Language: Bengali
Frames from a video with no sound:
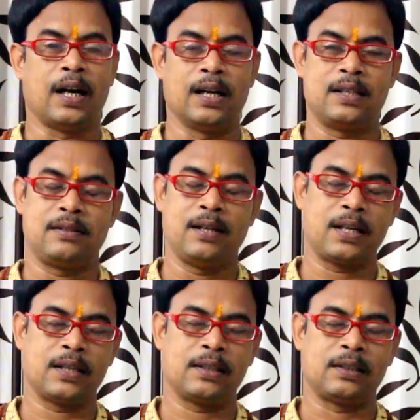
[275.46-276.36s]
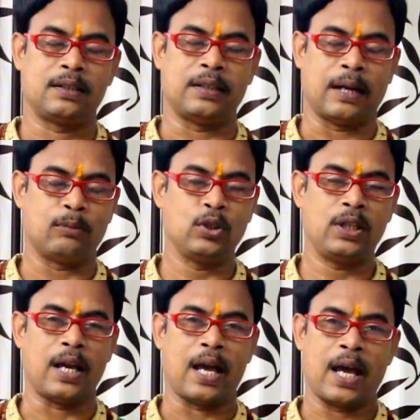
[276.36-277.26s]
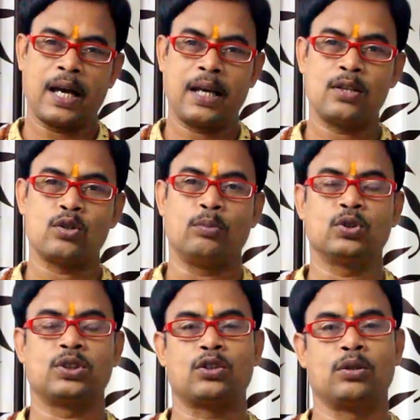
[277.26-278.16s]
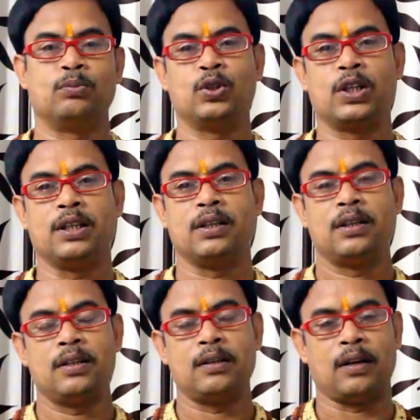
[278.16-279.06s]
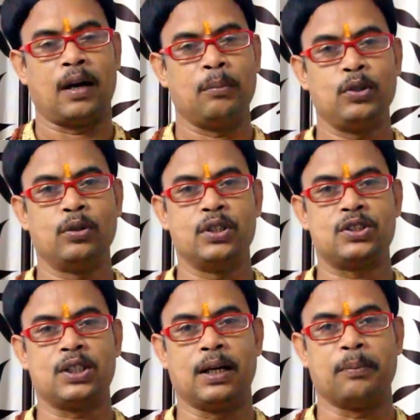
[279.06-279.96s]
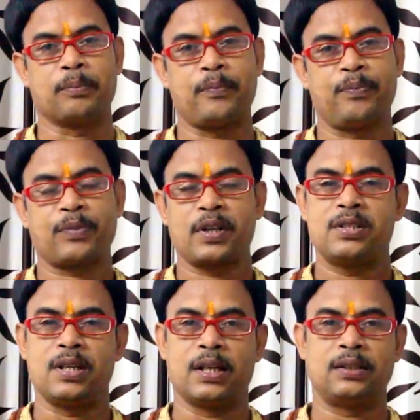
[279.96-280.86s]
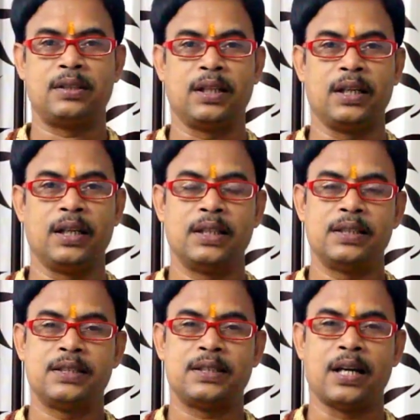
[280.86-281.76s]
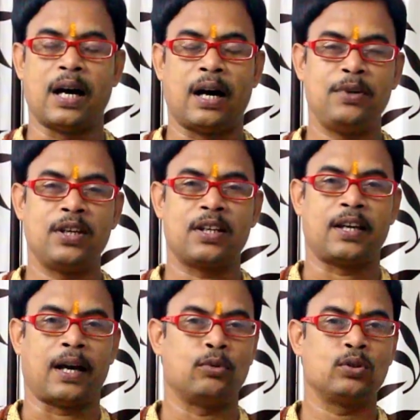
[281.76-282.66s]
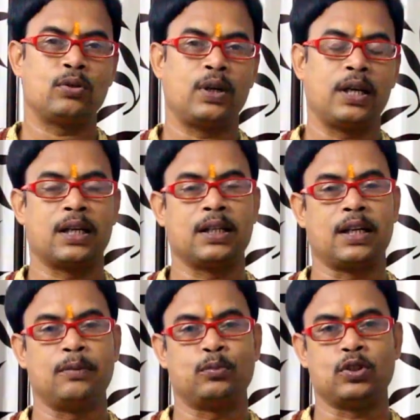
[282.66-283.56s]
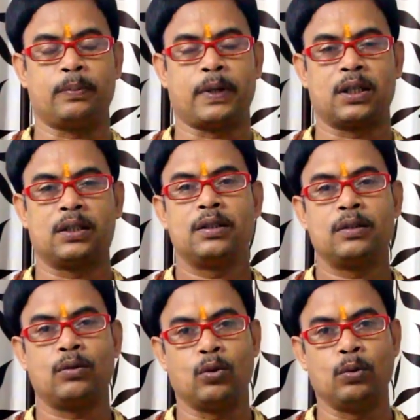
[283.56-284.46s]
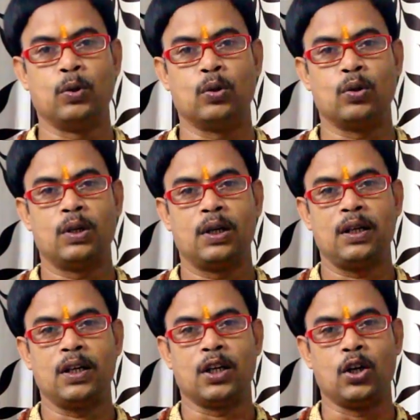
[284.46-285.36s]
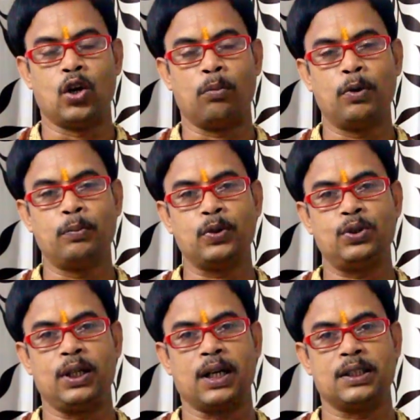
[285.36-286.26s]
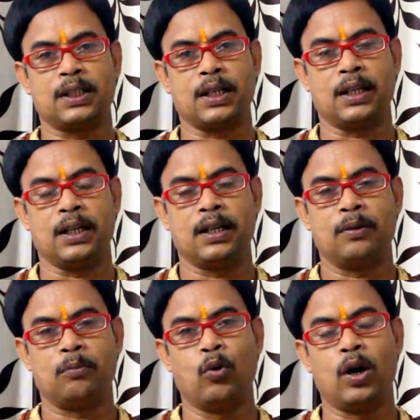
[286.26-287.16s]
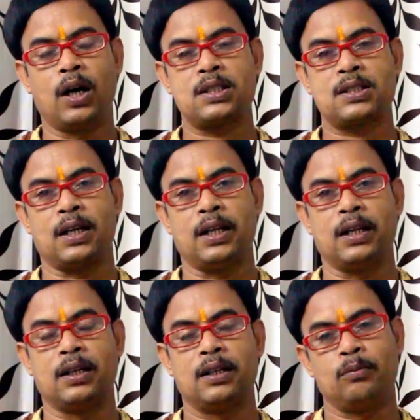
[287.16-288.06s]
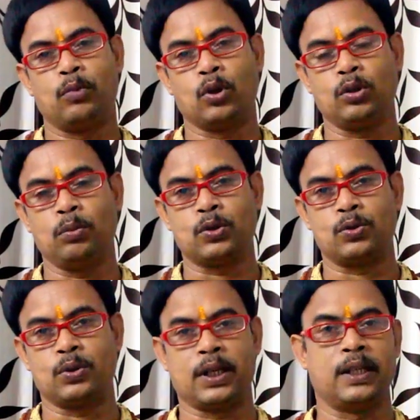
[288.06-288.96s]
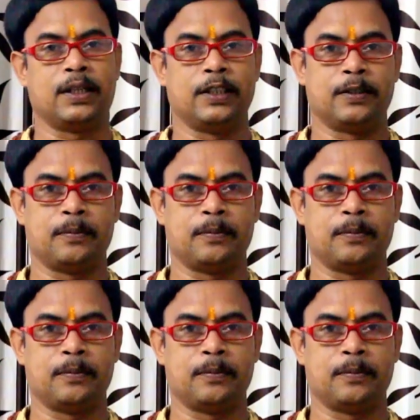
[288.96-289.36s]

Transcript: আর ঠিক তেমনই একই সমস্যার সম্মুখীন আমিও হয়েছিলাম সেক্ষেত্রে গিয়ে যে আমি কেমন করে এখানকার পুজো পাঠ করব নবপত্রিকা যেখানে মহাস্নানের বন্দোবস্ত টাইমে